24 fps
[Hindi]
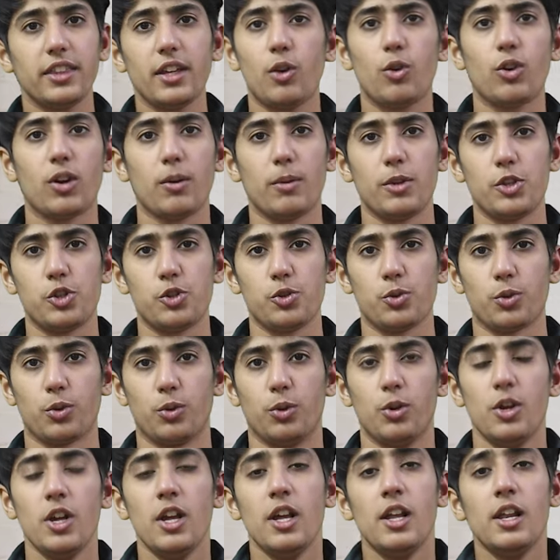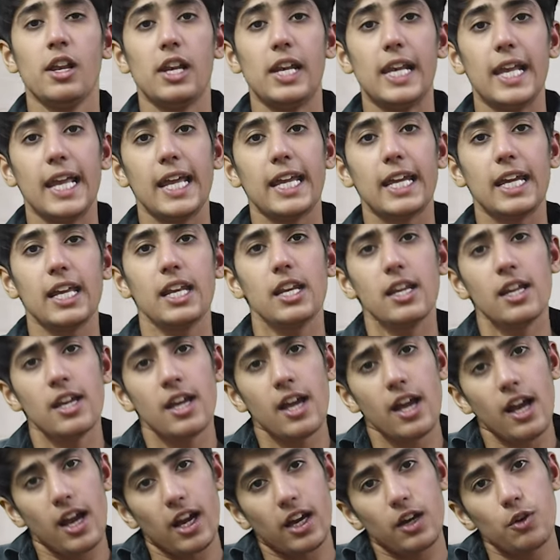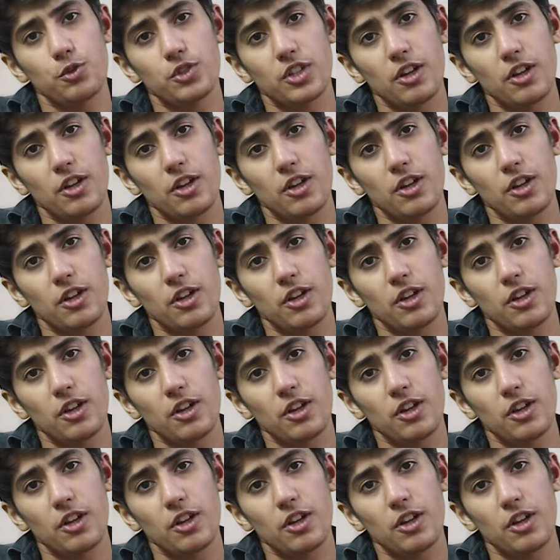आता होगा बच्चों को लेकिन अगर